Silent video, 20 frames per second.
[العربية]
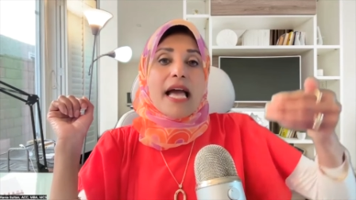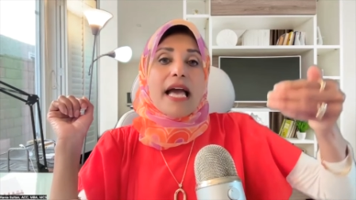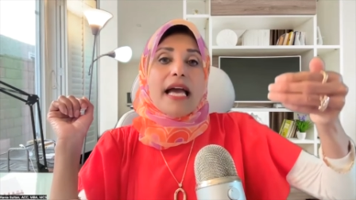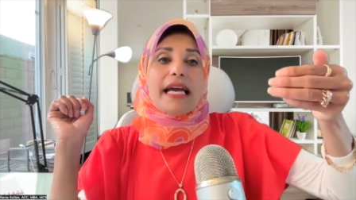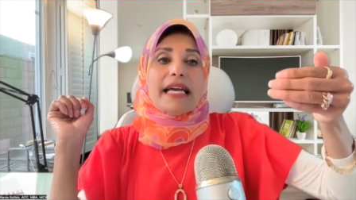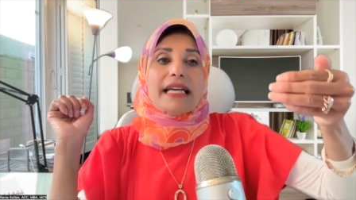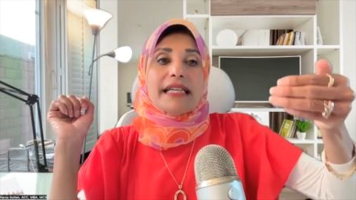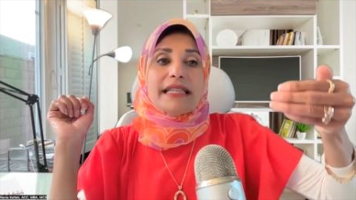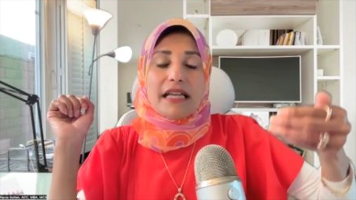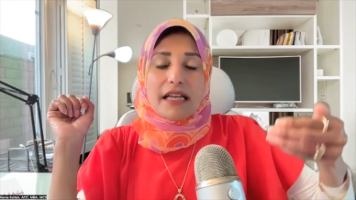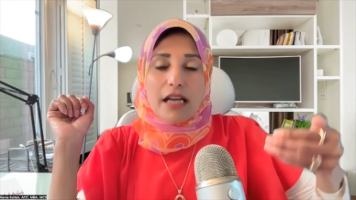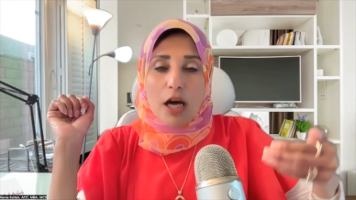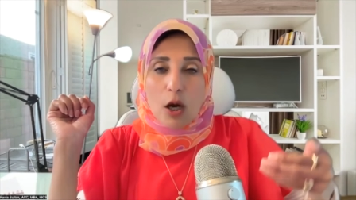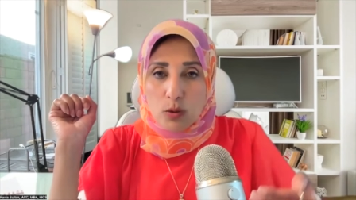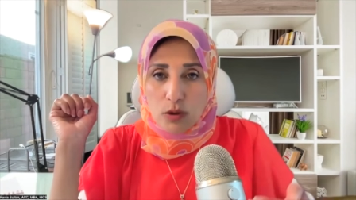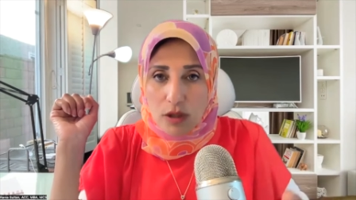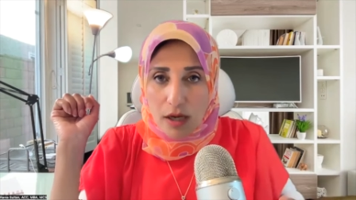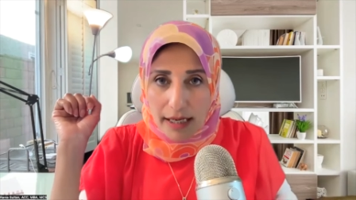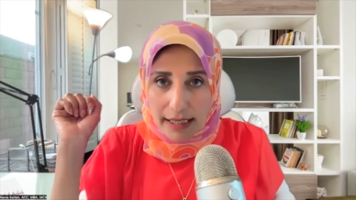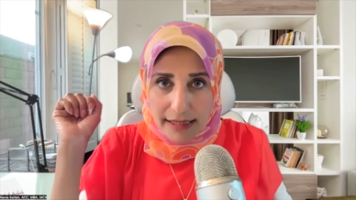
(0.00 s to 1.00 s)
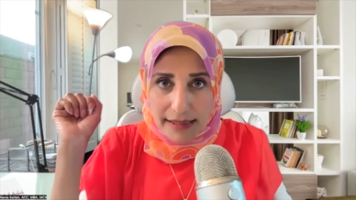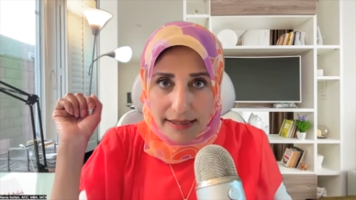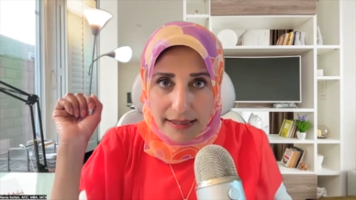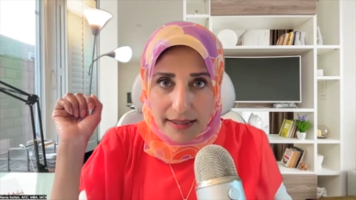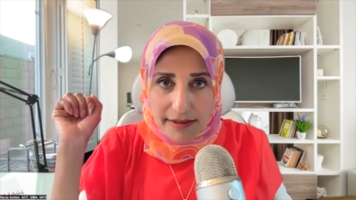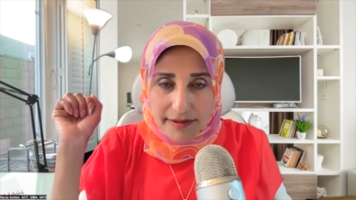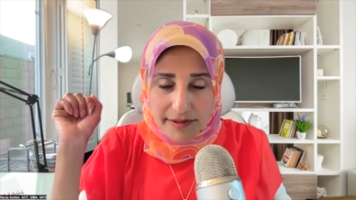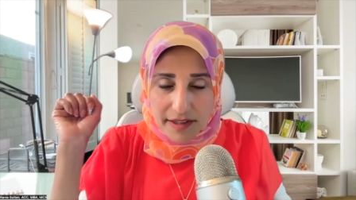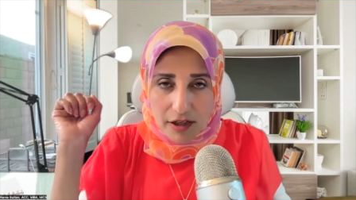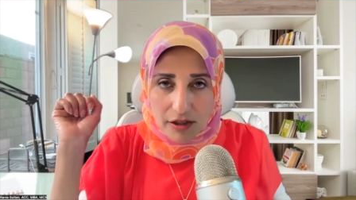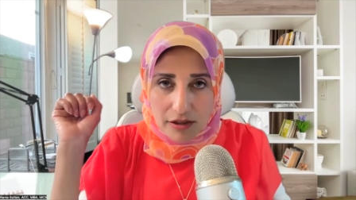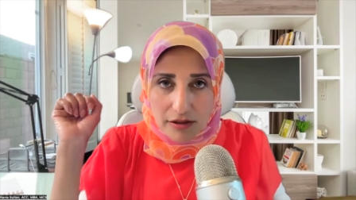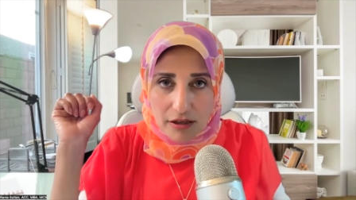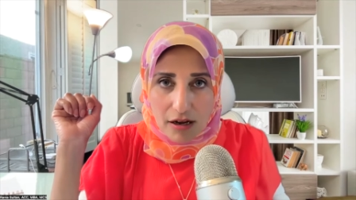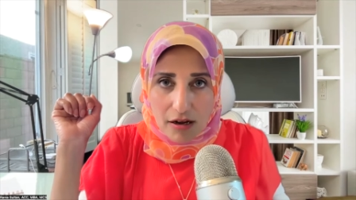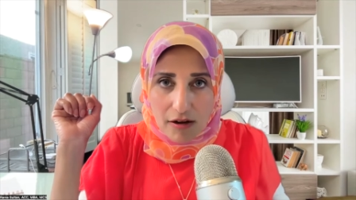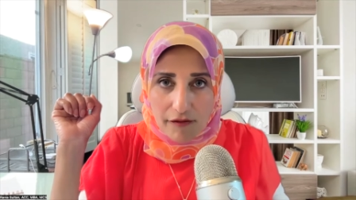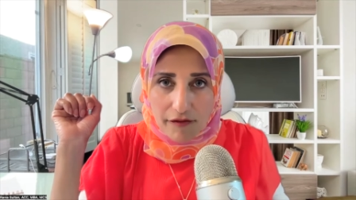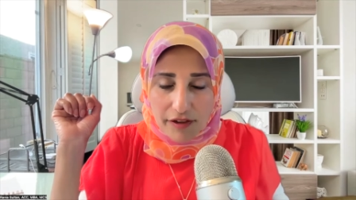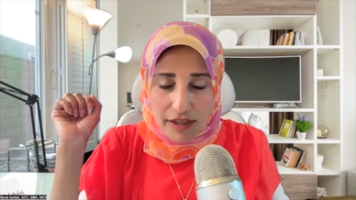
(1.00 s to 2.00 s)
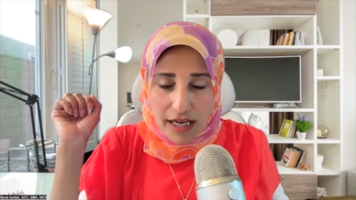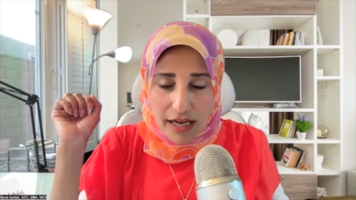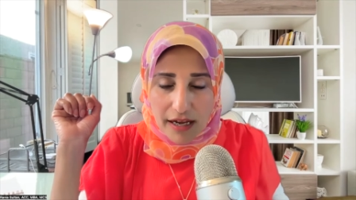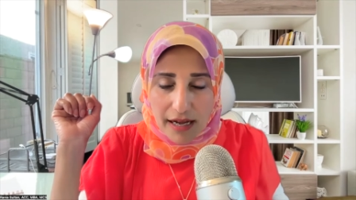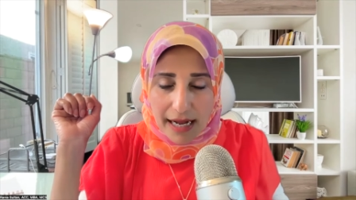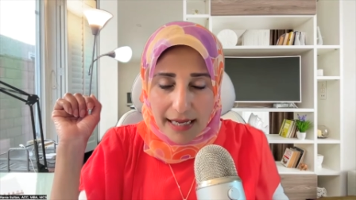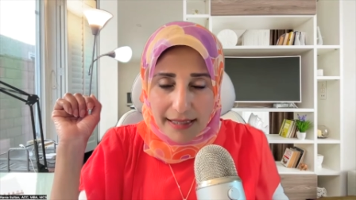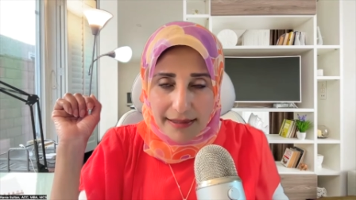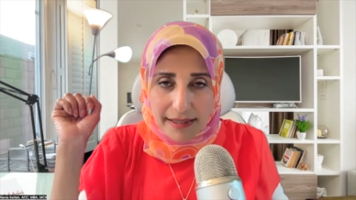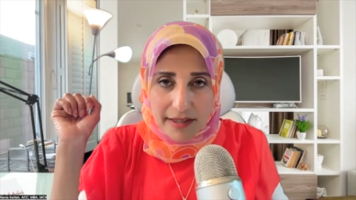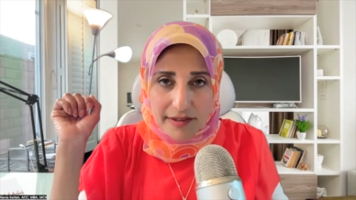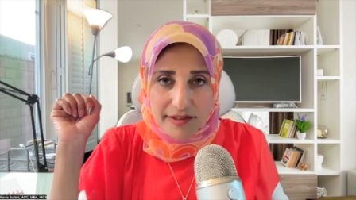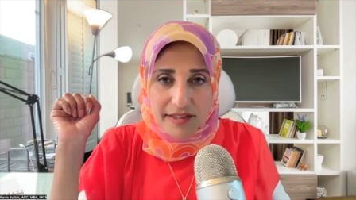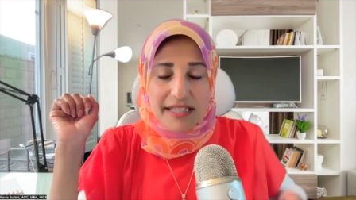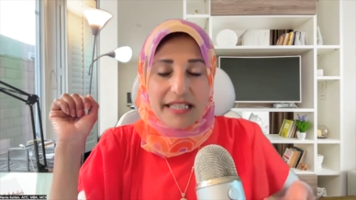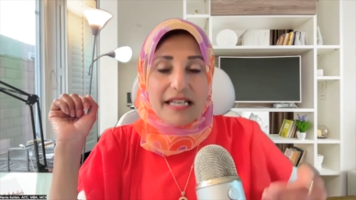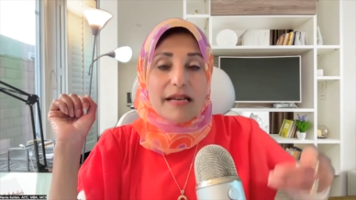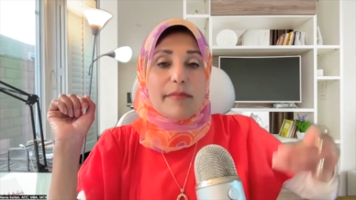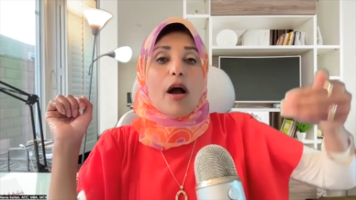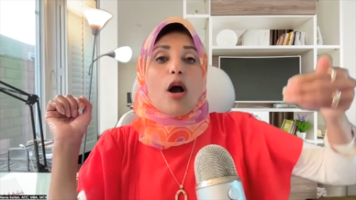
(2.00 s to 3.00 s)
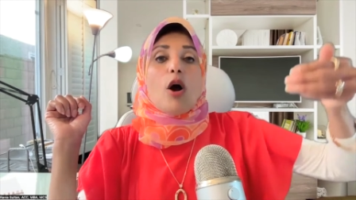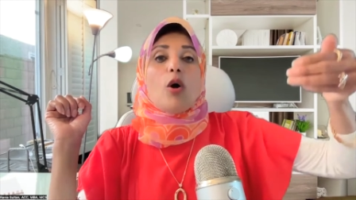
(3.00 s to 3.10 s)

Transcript: ان الاوضاع اللي انت ذكرتها في عندك سليمه